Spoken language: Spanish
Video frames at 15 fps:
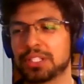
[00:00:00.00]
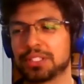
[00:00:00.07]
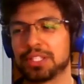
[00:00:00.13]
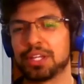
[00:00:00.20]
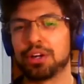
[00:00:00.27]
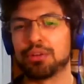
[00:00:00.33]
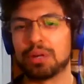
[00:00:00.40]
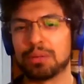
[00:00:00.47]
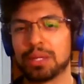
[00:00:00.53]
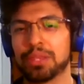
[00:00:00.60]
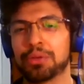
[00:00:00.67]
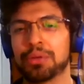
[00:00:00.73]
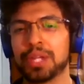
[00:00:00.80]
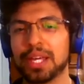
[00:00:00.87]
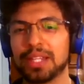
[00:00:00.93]
están como
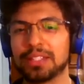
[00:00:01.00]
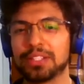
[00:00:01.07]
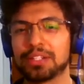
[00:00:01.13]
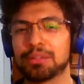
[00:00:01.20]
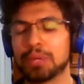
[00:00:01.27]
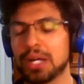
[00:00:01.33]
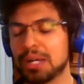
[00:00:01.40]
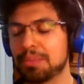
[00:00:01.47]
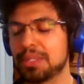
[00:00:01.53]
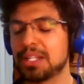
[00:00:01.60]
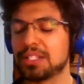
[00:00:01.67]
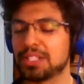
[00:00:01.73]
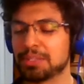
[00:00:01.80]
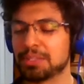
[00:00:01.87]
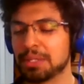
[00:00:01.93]
abandonadas y como, ah,
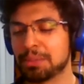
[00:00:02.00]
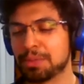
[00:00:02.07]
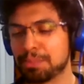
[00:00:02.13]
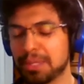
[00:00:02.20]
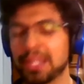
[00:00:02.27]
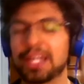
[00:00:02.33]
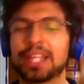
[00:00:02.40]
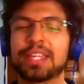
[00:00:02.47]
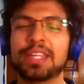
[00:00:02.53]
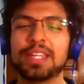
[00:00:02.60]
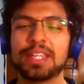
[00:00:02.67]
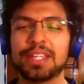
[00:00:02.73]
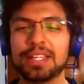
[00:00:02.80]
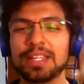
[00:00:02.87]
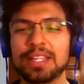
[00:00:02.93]
mira, se ve muy padre aquí.